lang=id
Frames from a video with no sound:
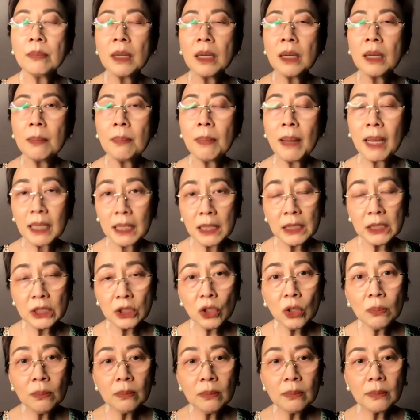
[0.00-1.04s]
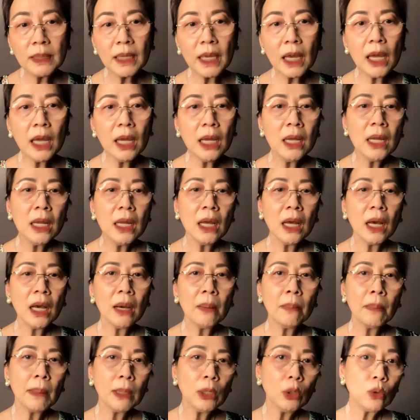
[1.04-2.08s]
Eh, magnesium ya, eh,
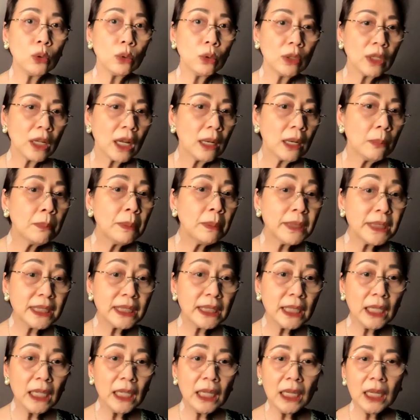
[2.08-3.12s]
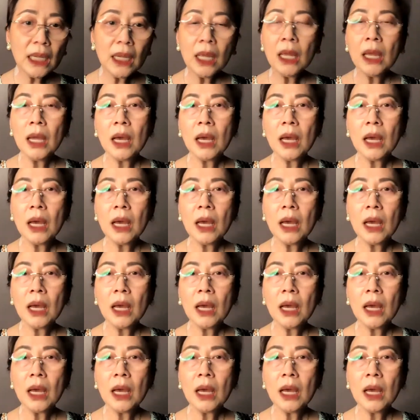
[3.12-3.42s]
menurunkan besi,